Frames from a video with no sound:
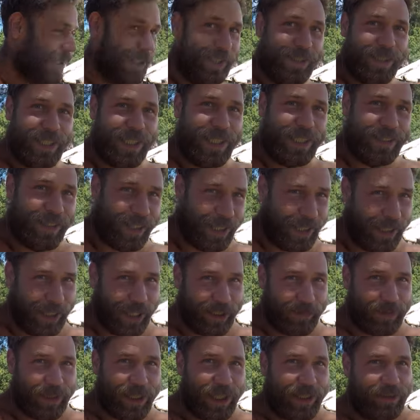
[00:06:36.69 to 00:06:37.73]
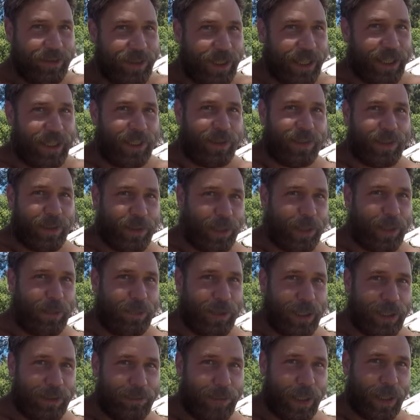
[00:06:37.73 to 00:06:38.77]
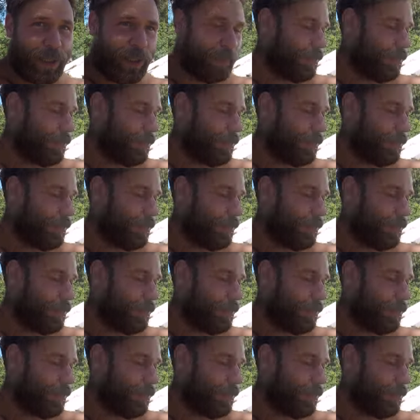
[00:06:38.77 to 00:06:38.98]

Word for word: Die Idee hat mir der Felix auch schon mal per